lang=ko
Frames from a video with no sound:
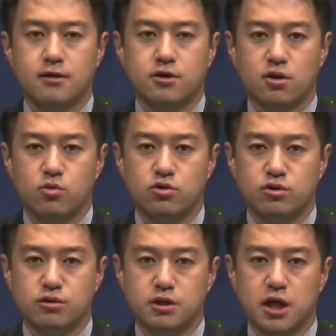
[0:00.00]

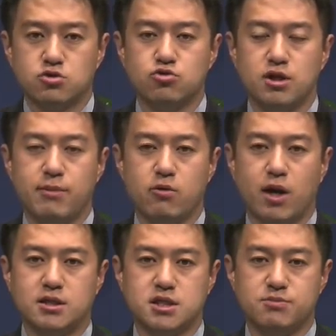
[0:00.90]
여러분, 예수님의
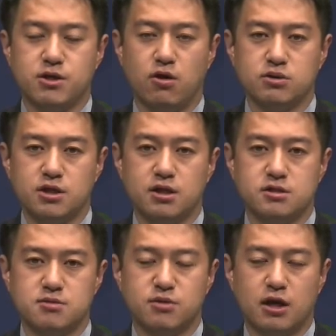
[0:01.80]
관심이 어디에
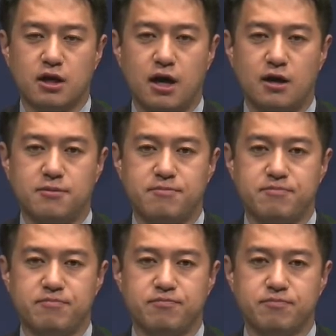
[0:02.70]
있습니까?
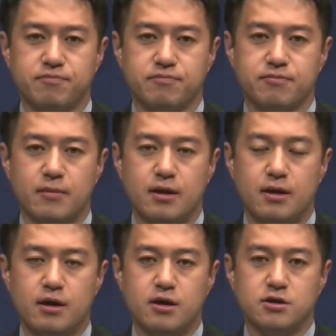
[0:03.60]

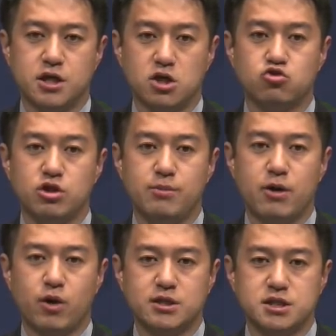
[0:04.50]

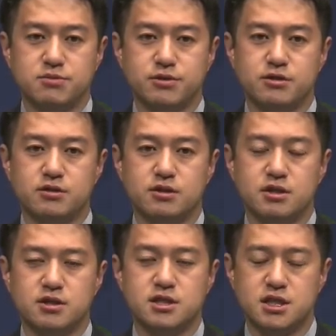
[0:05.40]
예수님의 관심은
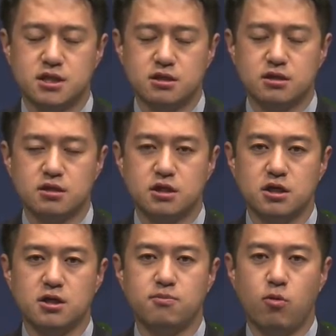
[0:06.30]

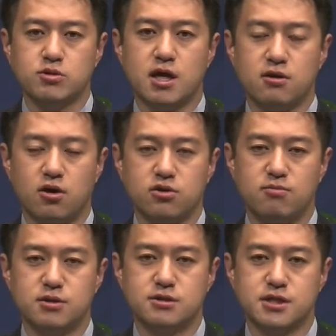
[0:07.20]
지극히 보잘 것
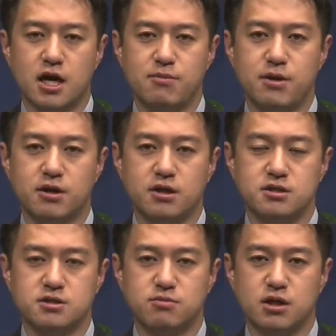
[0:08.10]
없는 사람에게
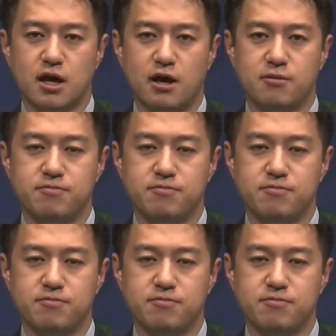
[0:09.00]
있습니다.